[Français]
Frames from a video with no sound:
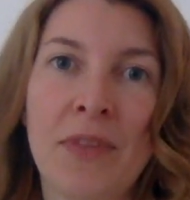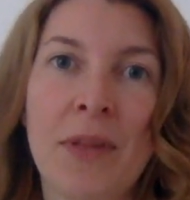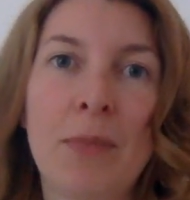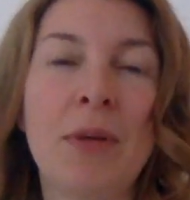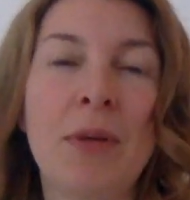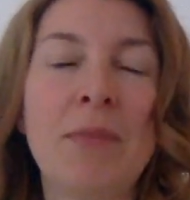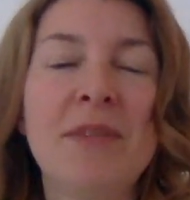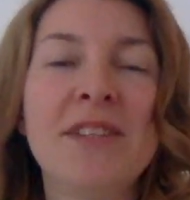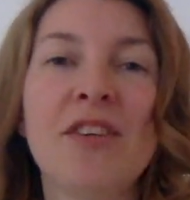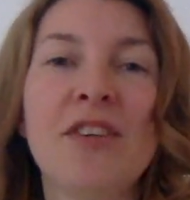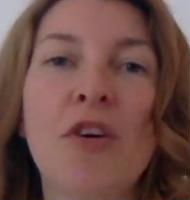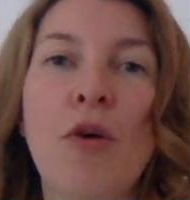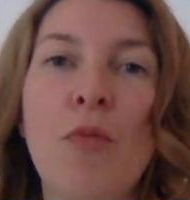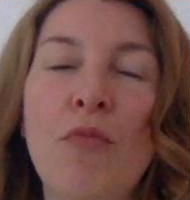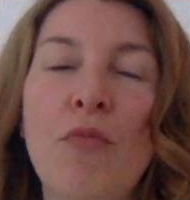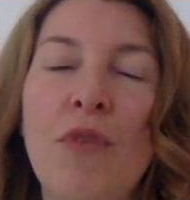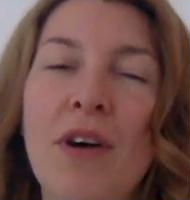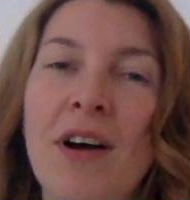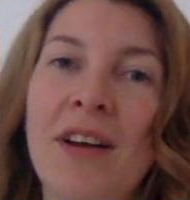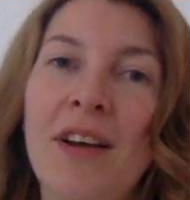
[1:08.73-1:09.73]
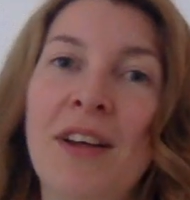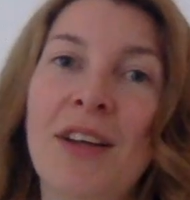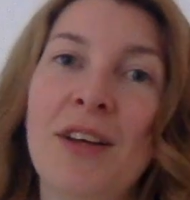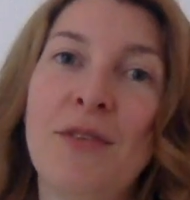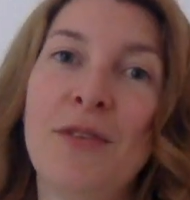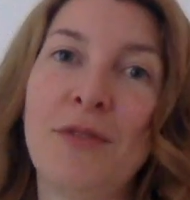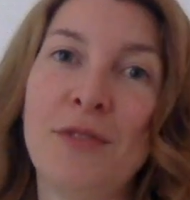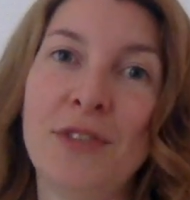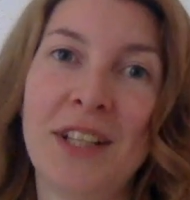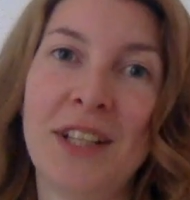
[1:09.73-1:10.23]
Même si, comme moi,
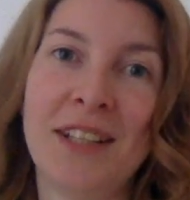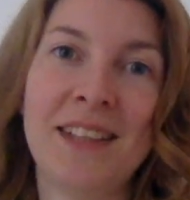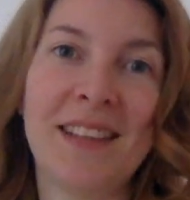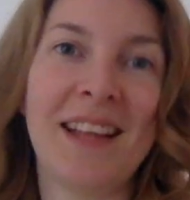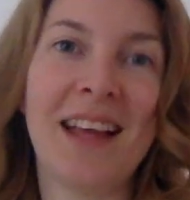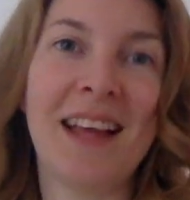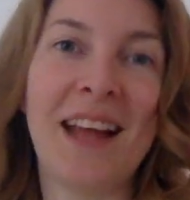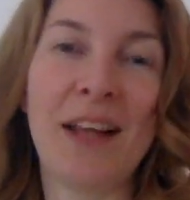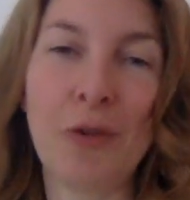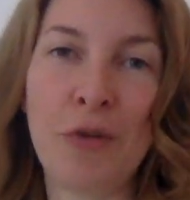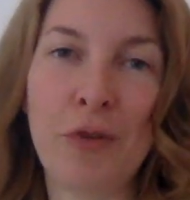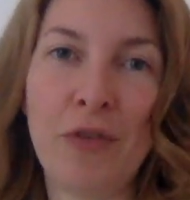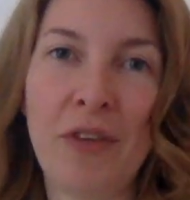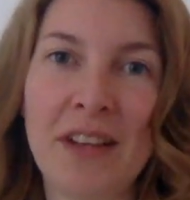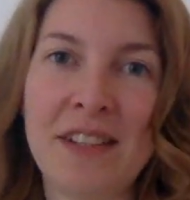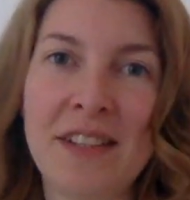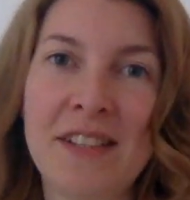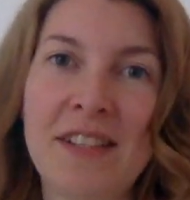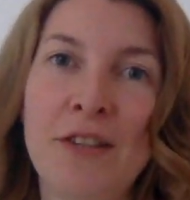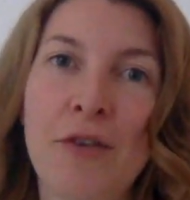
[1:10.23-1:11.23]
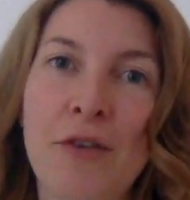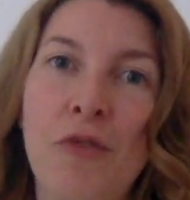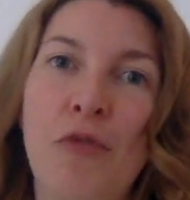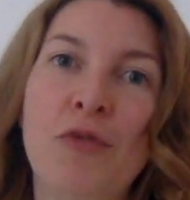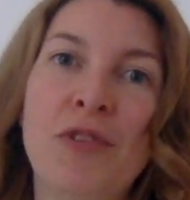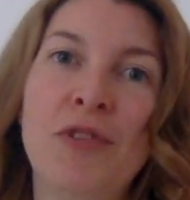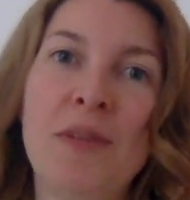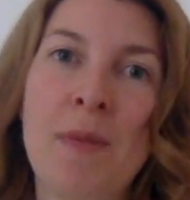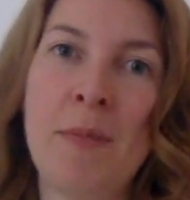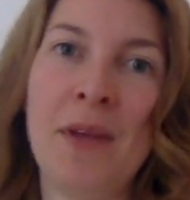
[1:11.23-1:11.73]
vous êtes introverti, que
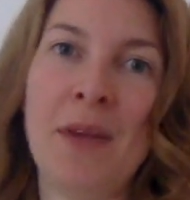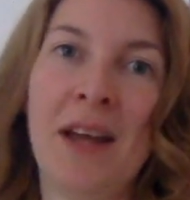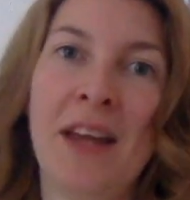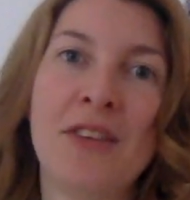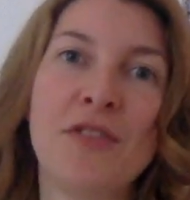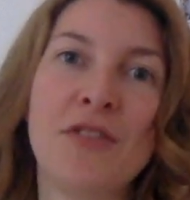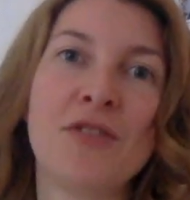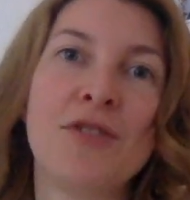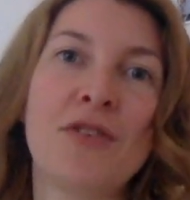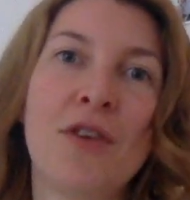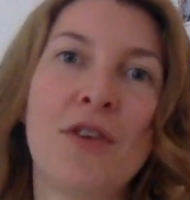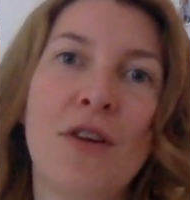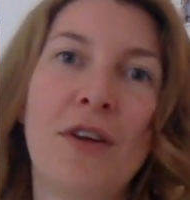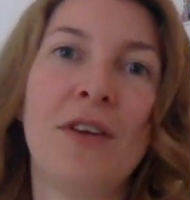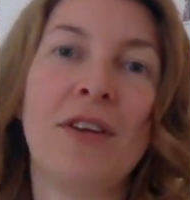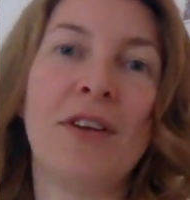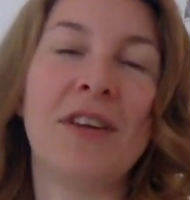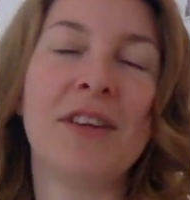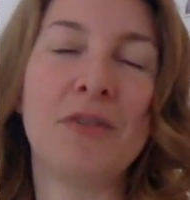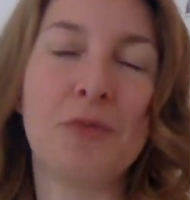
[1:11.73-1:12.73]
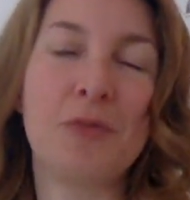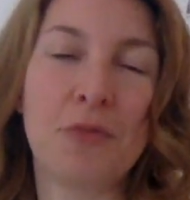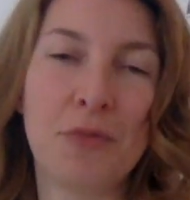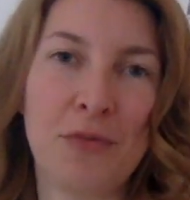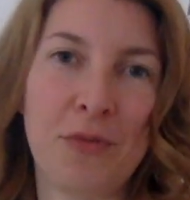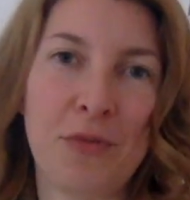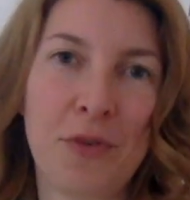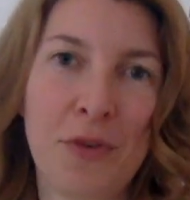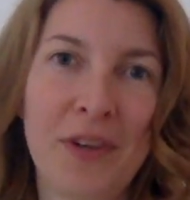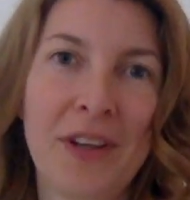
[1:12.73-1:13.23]
vous aimez bien être seul
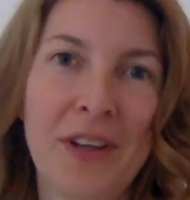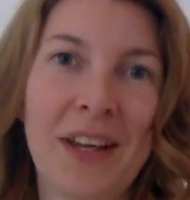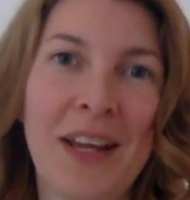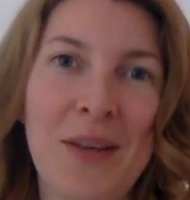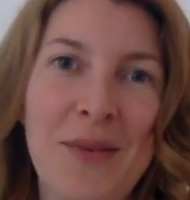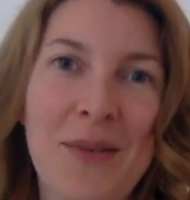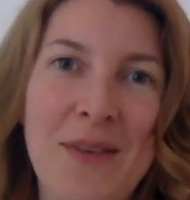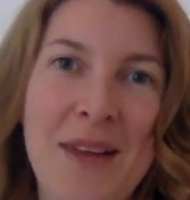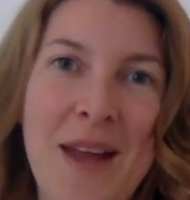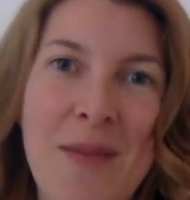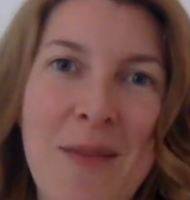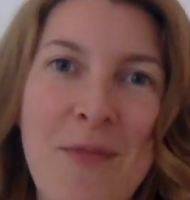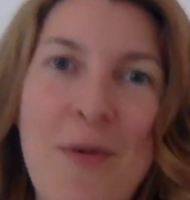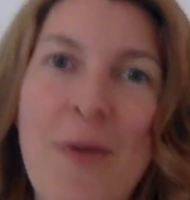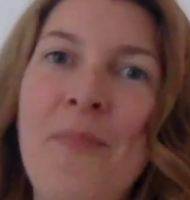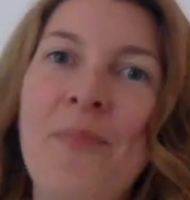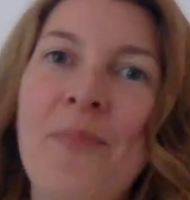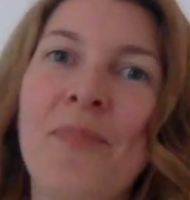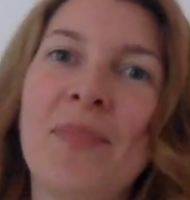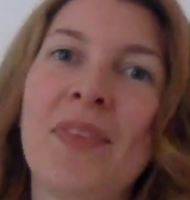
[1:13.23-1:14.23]
souvent, régulièrement,